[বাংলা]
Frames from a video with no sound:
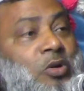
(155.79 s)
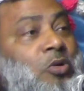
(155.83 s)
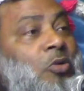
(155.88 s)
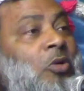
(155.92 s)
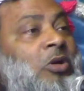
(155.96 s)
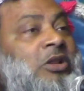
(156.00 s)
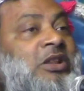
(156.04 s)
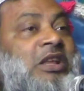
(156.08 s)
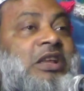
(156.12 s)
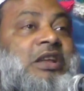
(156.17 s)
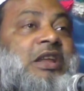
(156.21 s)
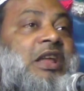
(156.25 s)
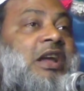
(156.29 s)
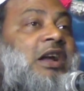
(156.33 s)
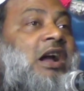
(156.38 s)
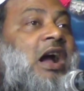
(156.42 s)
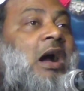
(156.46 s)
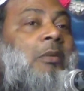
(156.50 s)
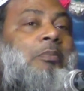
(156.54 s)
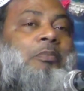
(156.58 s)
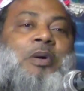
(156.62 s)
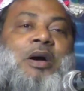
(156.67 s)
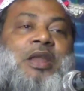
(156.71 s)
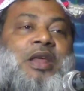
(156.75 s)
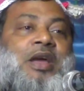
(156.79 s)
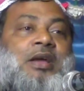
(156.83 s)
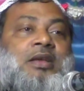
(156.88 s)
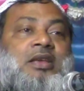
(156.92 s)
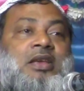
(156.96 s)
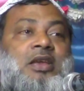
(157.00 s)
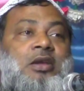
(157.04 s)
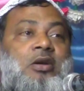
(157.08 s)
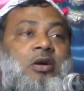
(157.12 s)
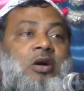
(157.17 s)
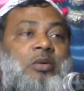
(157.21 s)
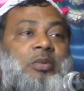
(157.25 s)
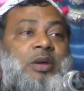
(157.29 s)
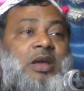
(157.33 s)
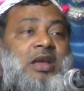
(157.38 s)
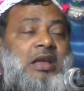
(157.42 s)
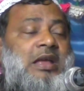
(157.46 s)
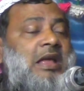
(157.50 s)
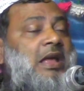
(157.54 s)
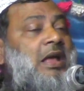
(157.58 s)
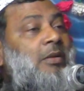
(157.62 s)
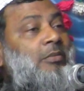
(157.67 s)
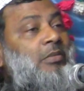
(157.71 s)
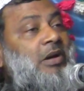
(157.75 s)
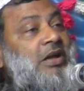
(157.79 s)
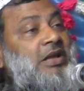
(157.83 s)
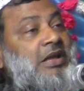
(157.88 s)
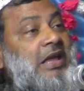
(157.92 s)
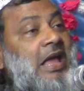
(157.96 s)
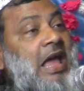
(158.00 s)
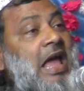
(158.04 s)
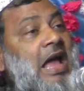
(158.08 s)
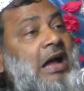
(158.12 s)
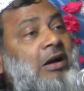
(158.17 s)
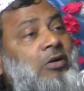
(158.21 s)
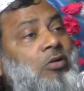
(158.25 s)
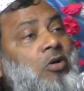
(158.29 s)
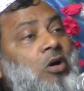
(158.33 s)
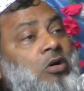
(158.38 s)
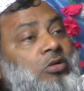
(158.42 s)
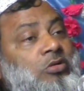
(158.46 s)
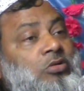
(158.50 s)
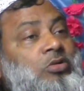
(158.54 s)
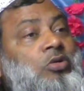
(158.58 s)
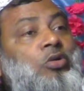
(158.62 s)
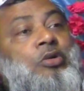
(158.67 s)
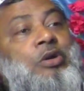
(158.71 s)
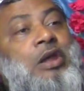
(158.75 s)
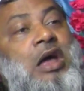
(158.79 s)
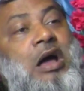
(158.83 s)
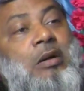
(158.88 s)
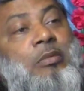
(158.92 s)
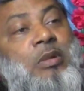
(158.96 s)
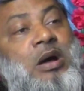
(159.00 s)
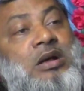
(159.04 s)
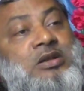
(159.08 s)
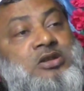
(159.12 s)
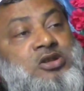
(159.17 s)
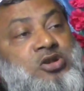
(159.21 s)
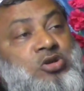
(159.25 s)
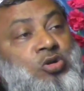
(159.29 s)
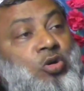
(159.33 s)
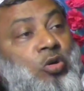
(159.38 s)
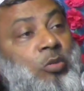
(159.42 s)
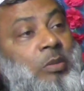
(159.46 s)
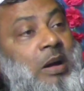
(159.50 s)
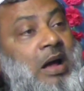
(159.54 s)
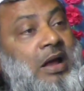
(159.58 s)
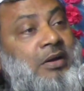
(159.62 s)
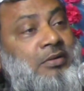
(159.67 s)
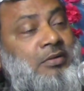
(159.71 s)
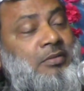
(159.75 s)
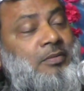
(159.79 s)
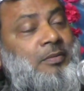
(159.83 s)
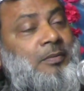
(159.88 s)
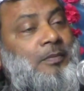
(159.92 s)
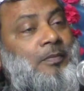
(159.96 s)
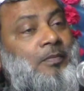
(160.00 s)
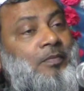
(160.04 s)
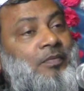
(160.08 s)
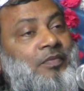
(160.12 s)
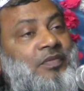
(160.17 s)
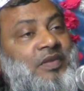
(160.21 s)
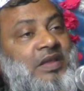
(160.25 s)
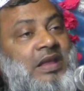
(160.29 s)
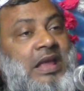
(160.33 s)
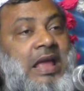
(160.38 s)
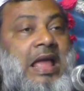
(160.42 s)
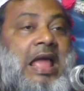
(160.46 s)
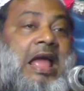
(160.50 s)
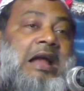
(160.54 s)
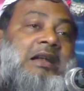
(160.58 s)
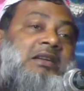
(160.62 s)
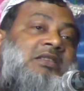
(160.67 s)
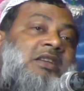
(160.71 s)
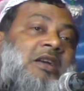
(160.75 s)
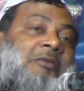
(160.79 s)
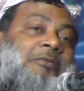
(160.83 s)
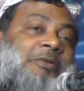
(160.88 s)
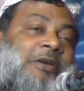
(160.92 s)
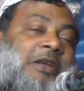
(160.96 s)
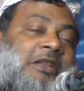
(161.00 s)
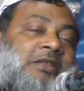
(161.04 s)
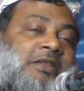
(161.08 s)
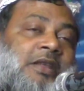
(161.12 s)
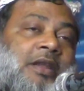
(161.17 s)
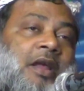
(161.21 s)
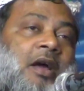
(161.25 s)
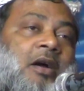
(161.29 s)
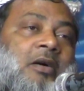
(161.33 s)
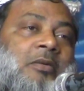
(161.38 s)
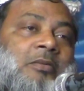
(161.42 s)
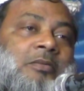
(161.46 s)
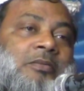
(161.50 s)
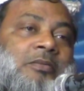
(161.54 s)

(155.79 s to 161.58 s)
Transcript: নদিনে কাপড়া কি হবে এক অক্ত নামাজ সমান একটা ফেতরা